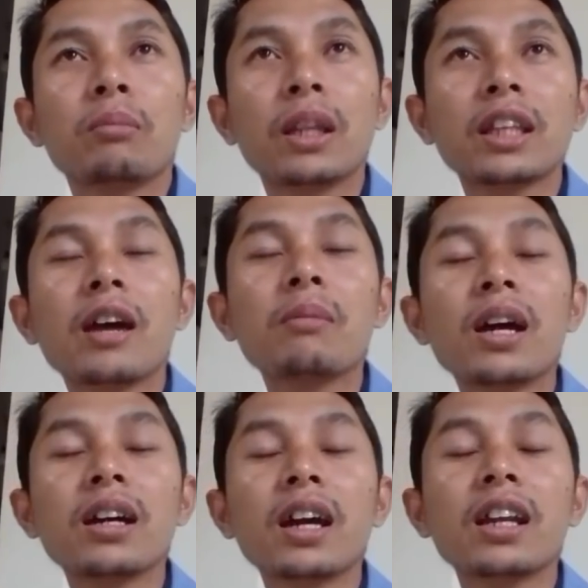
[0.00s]

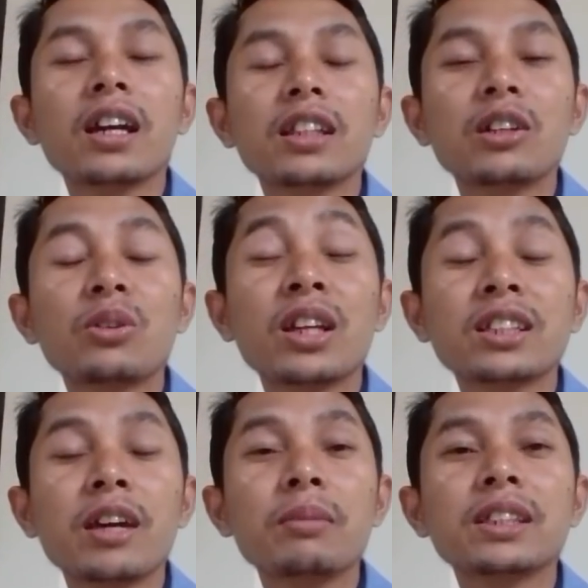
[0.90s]
pertama karena ketemuan
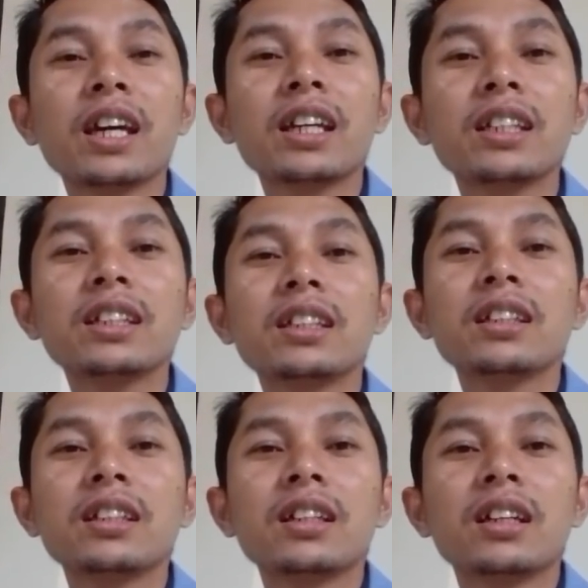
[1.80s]
saya mencari
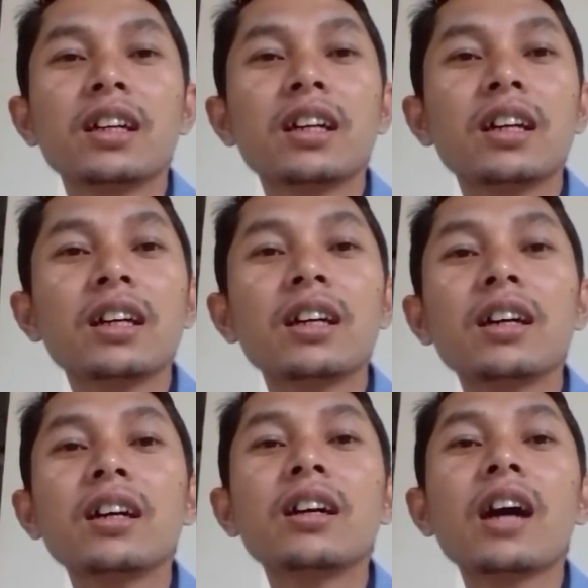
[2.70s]

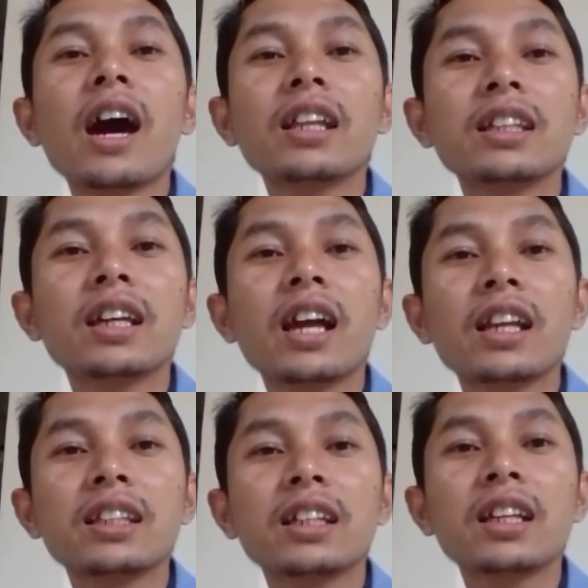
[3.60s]
eh,
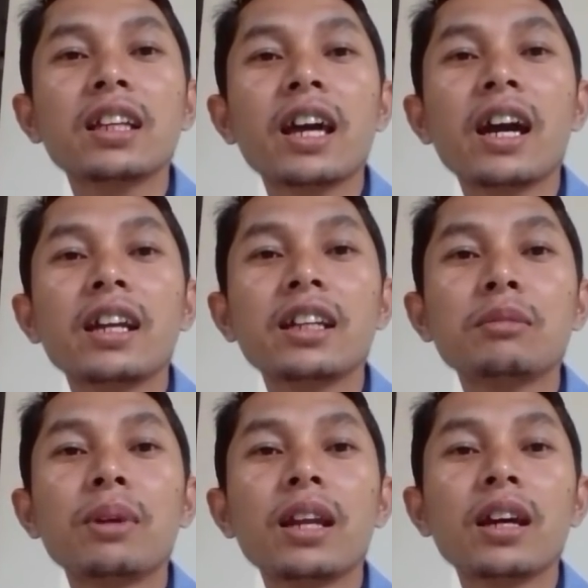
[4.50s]
artikel-artikel uh, yang ada di
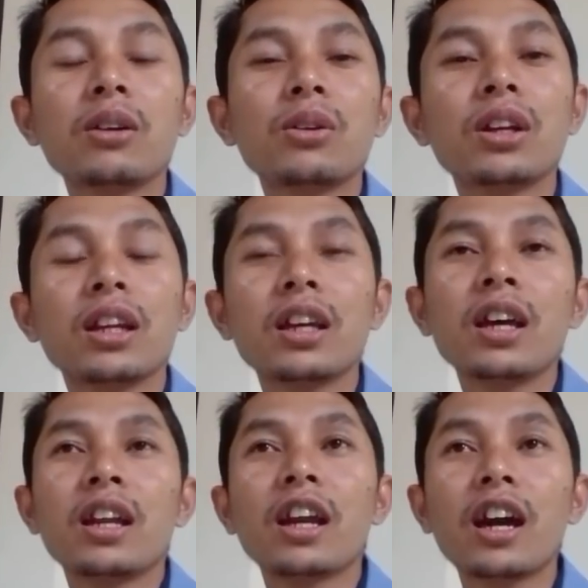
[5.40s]
beranda Google
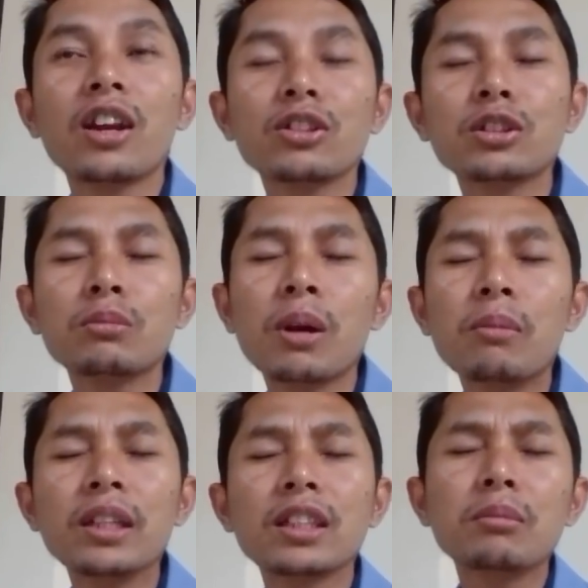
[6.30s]
nah kalau
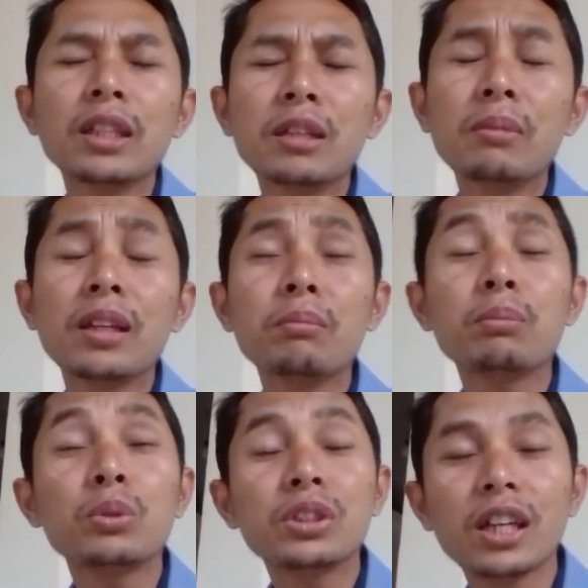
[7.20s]
seumpamanya teman-teman
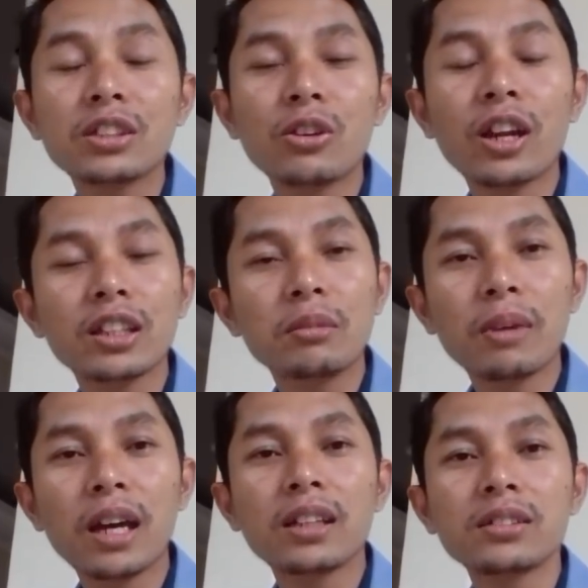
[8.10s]
punya seorang
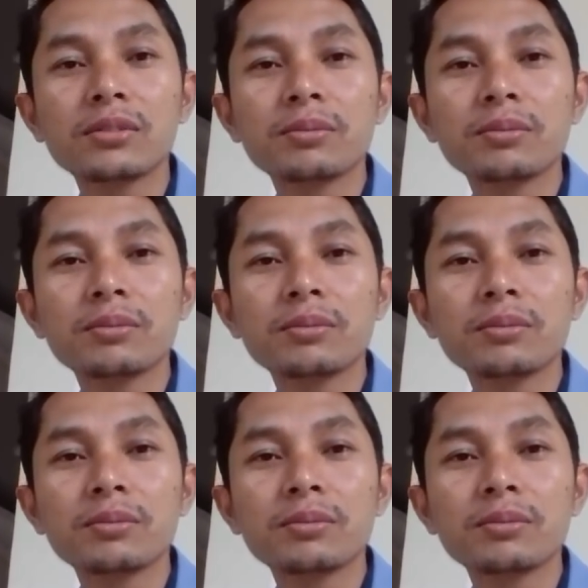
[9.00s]
teman